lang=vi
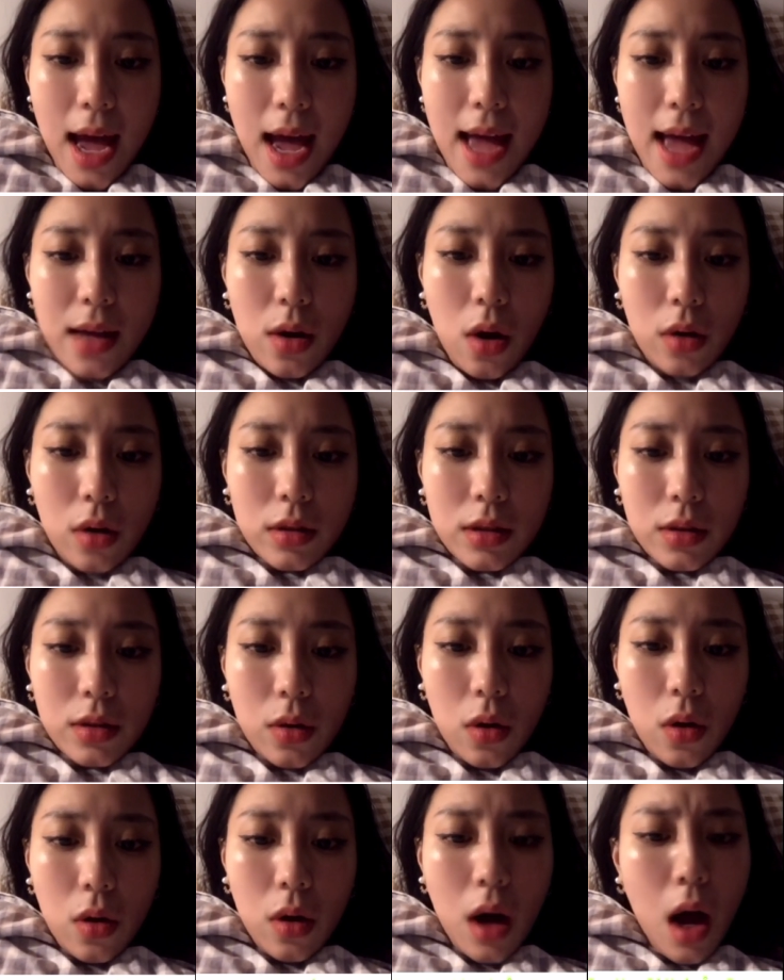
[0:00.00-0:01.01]
Hai con
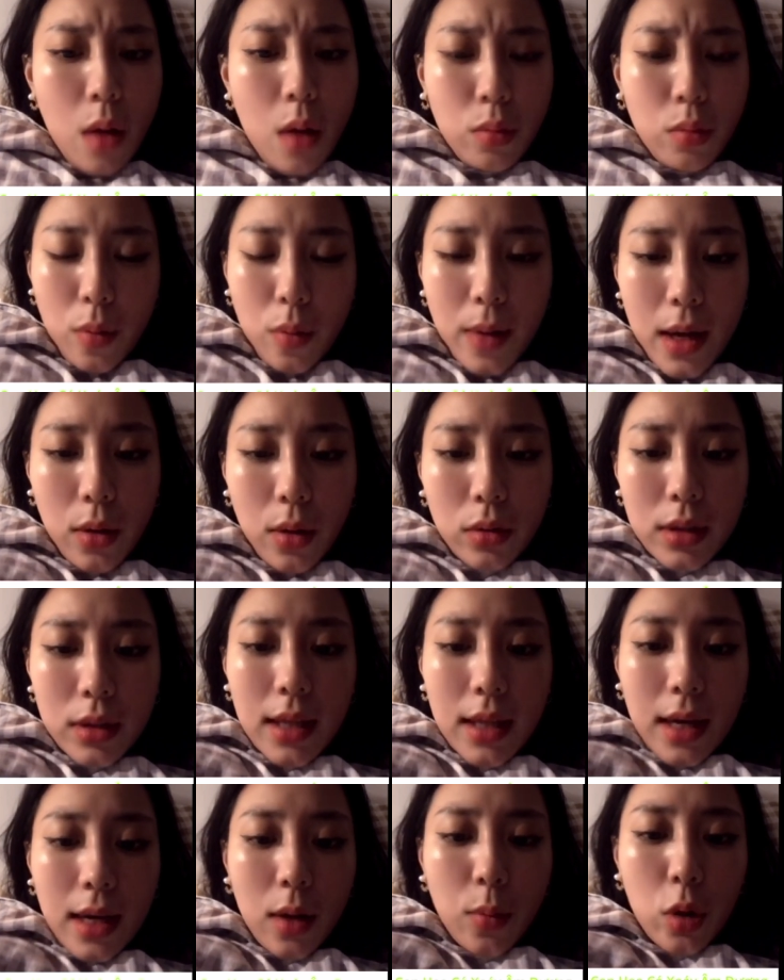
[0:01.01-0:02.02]
chứ cô không, hôm đấy cô
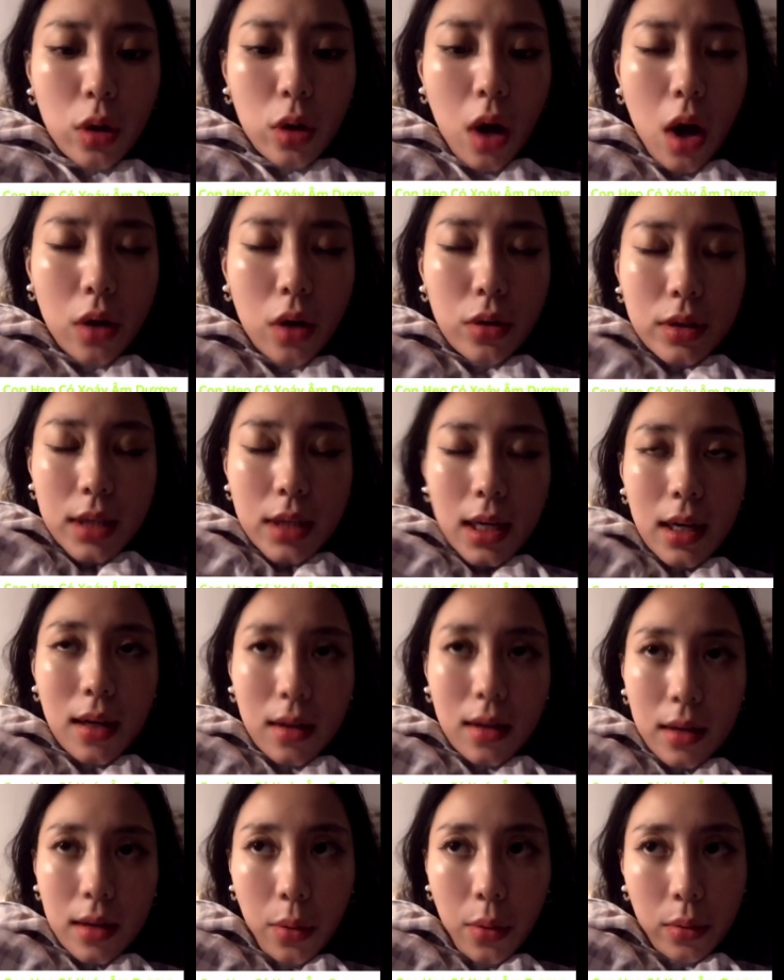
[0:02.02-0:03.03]
nhìn thấy có một con thôi, chắc
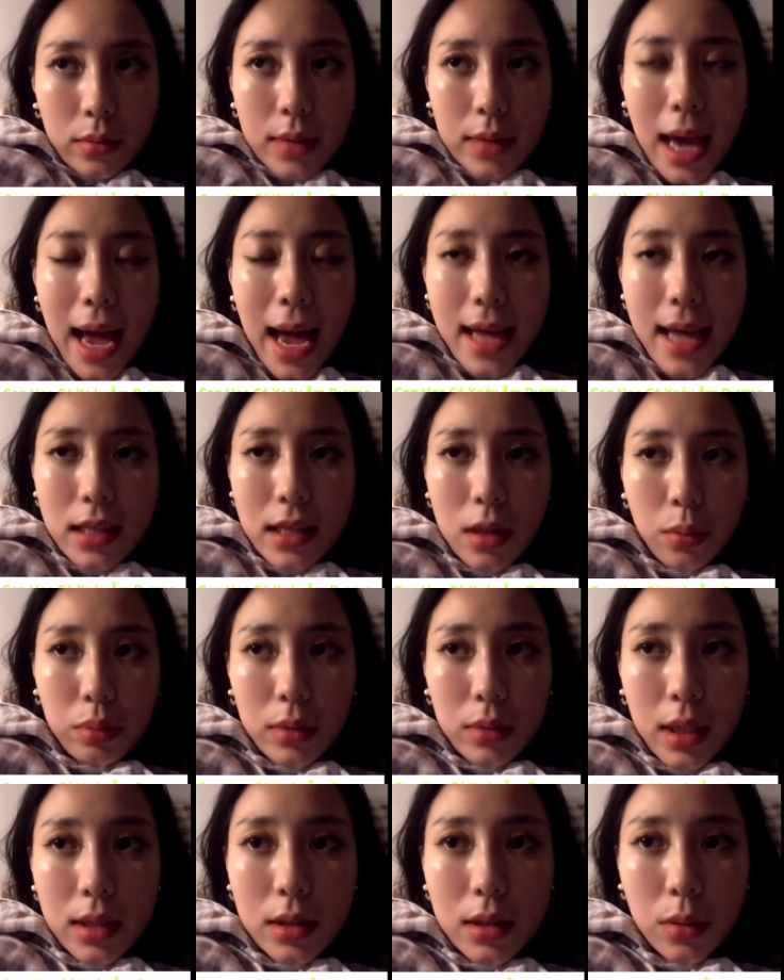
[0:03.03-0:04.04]
là kiểu nhà ai
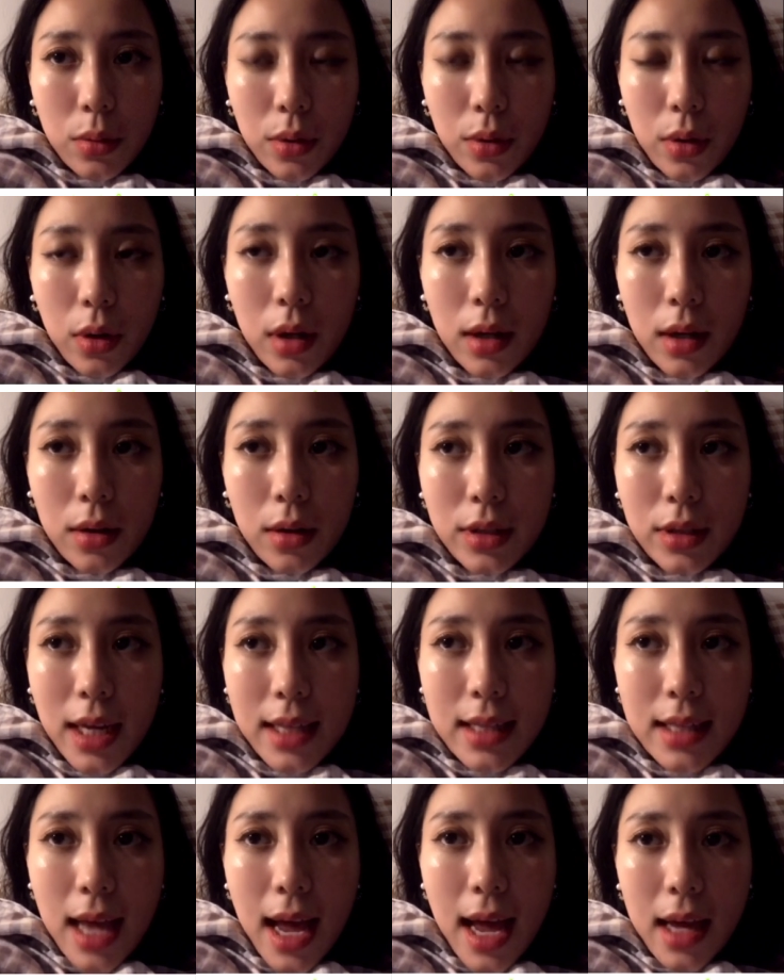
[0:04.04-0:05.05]
sổng thật, xong rồi con lợn nó
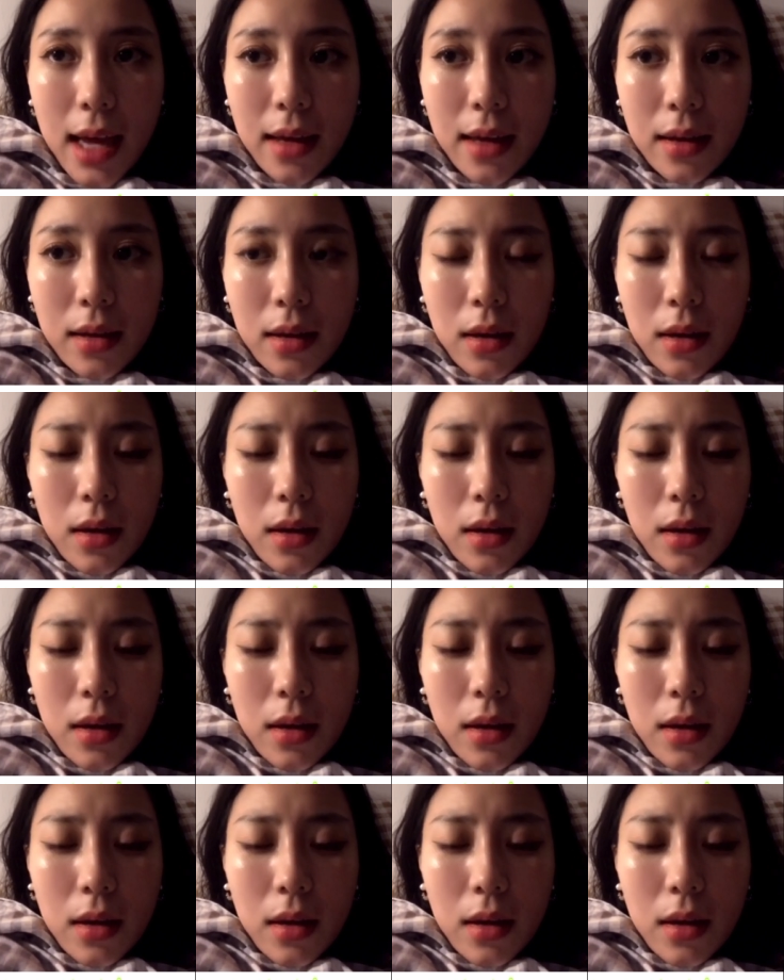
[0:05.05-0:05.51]
chạy ra ấy.